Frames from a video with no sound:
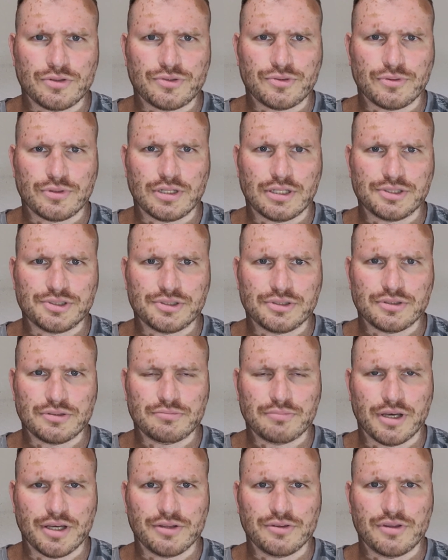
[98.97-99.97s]
So dass äh,
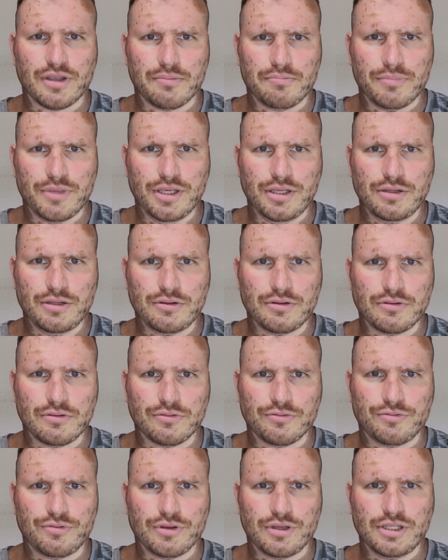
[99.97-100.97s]
mein
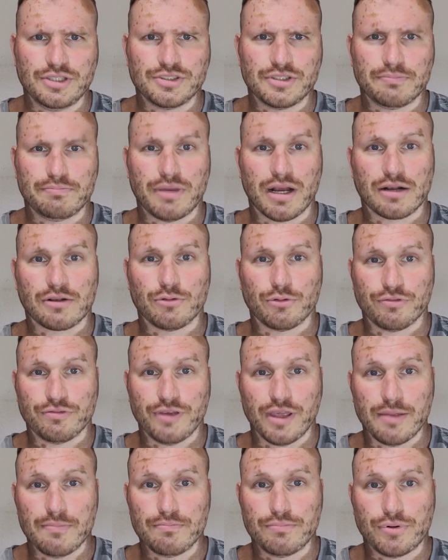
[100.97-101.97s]
Termin für diese
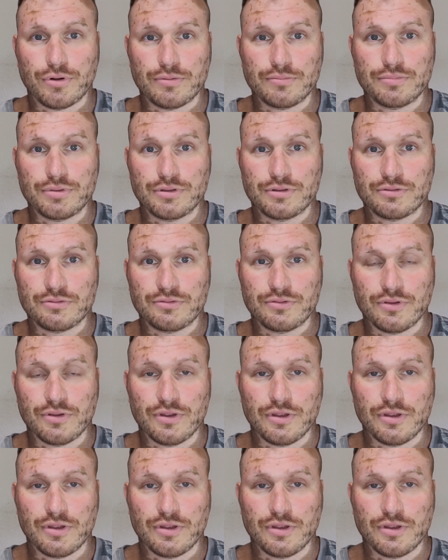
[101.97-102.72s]
Baclofenpumpe,